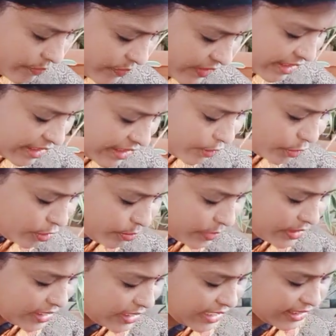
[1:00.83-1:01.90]
ఇంకా
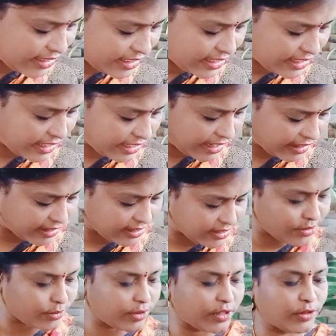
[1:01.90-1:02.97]
కొంతమందికి అయితే ఇంకా
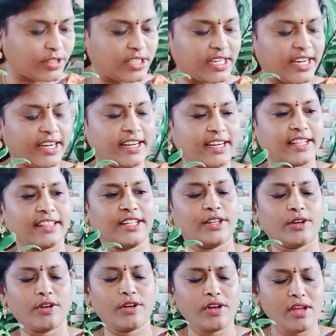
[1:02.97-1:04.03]
రన్నర్స్ కూడా వచ్చాయంట
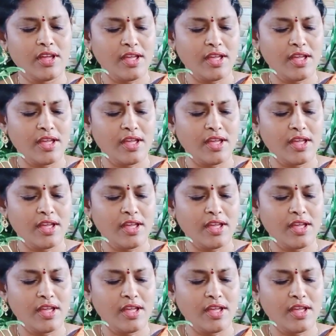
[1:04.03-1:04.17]
దీంట్లో